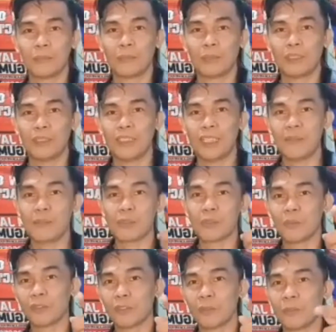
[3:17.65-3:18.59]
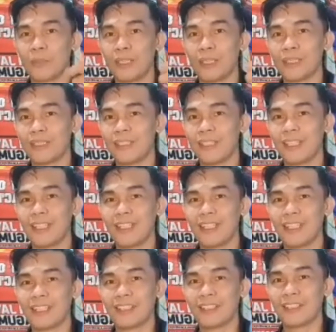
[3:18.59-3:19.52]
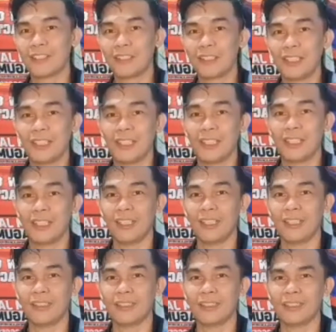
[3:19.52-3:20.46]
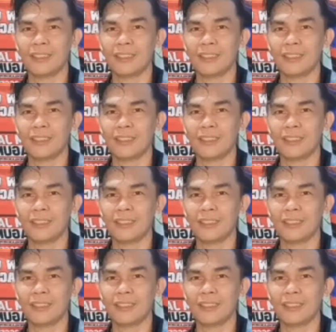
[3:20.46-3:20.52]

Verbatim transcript: Pernams Motovlog na, or, uh,